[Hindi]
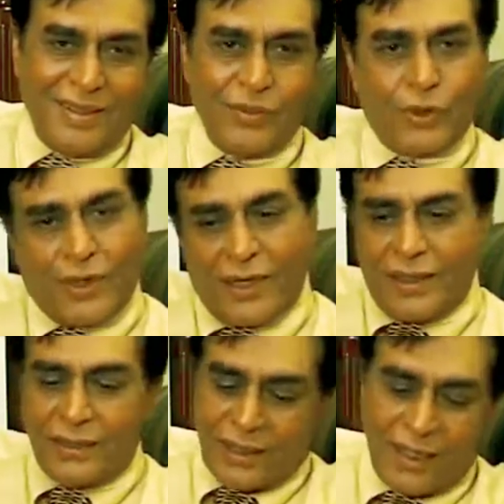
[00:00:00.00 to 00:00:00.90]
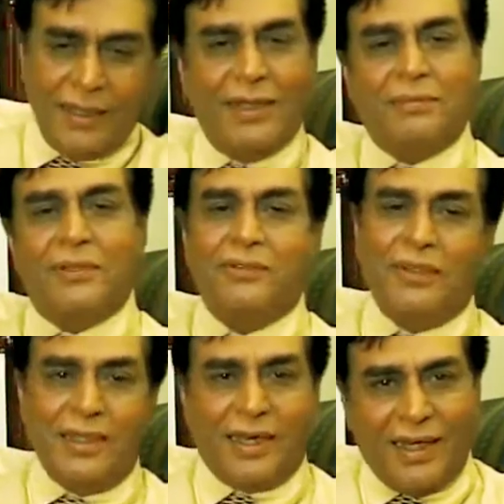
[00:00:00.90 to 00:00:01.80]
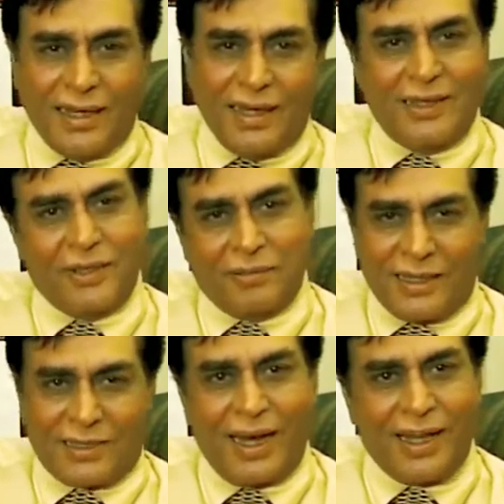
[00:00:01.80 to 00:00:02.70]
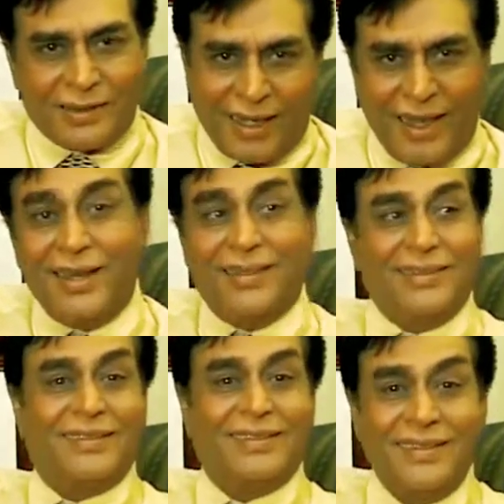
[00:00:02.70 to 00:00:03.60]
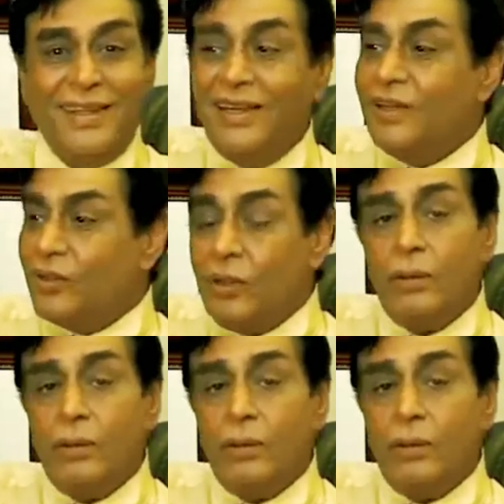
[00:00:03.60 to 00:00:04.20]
वो तो कहते जानी हम तो वही कहेंगे जो हमें अच्छा लगता है तो